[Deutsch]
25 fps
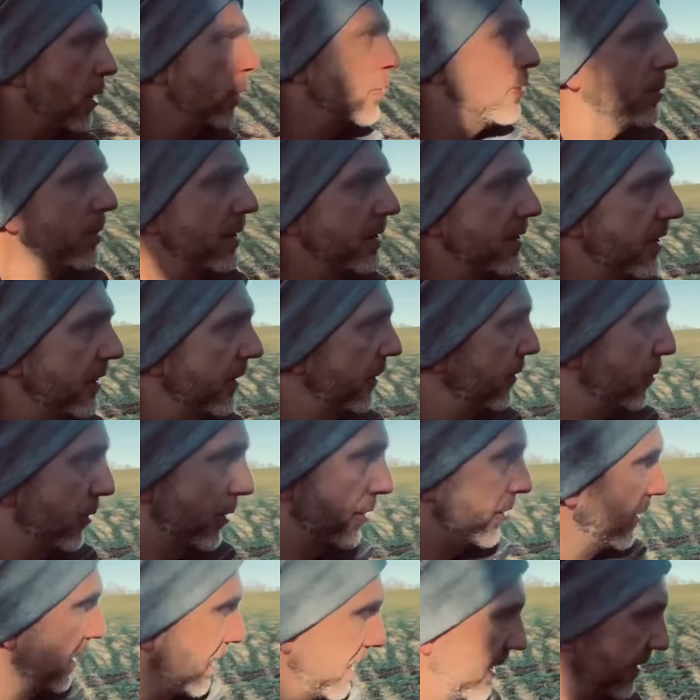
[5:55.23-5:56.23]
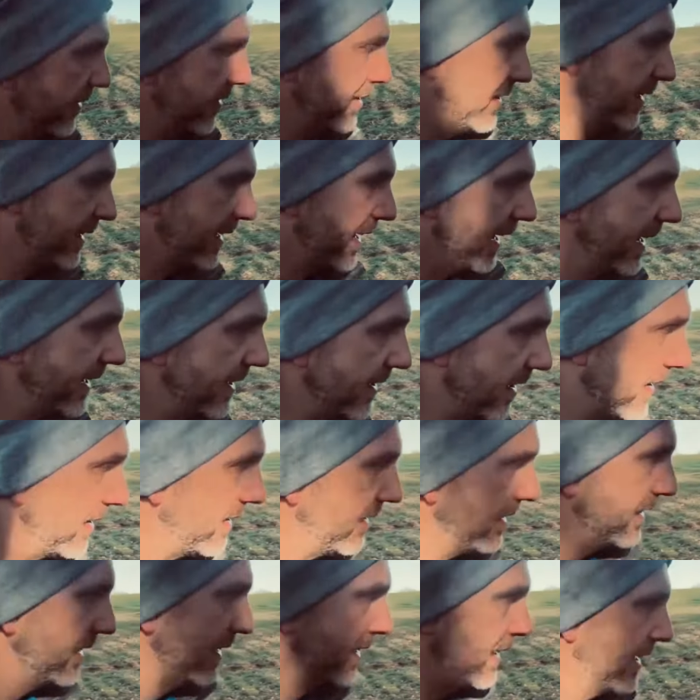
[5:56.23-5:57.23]
Automatismus. Da kann sich keiner
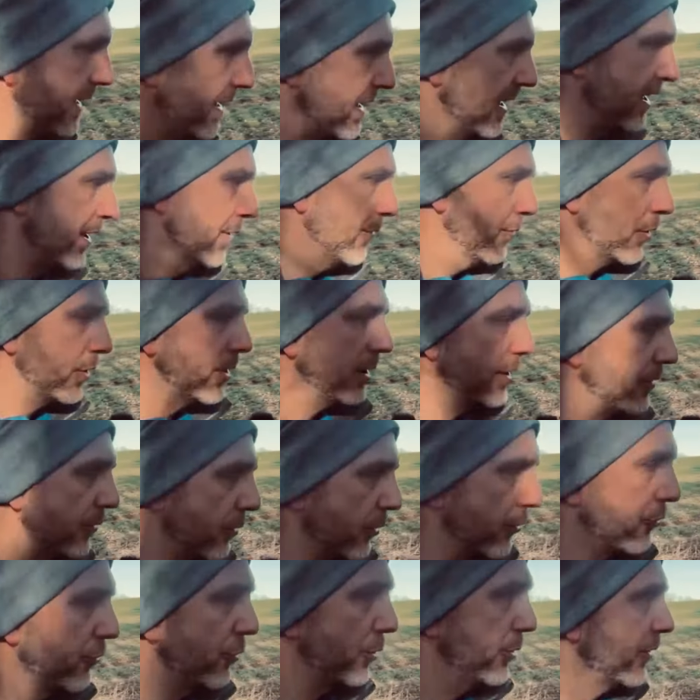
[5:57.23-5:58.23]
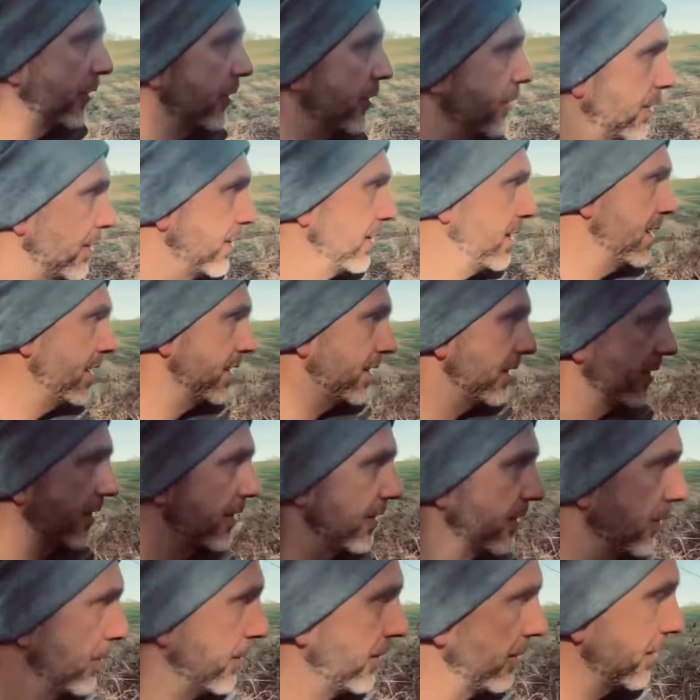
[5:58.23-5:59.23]
wirklich vor schützen, dass
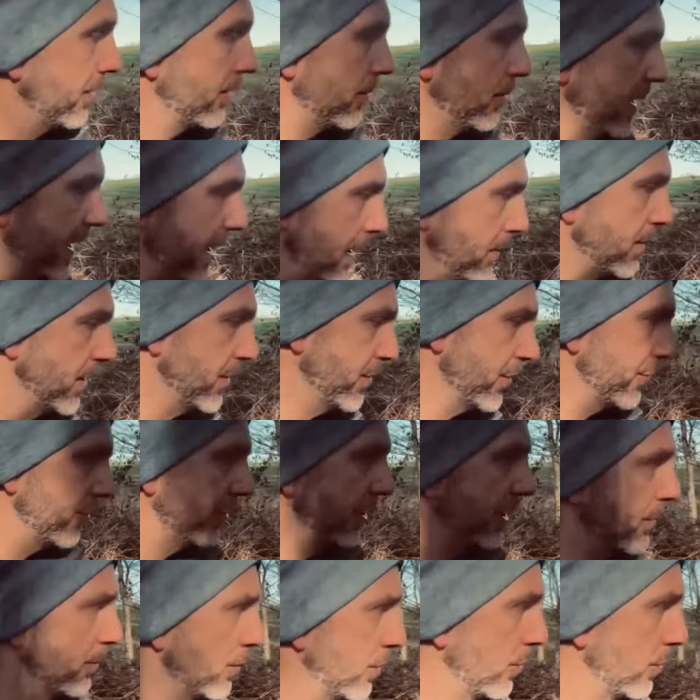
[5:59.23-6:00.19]
es in unserem Leben an verschiedenen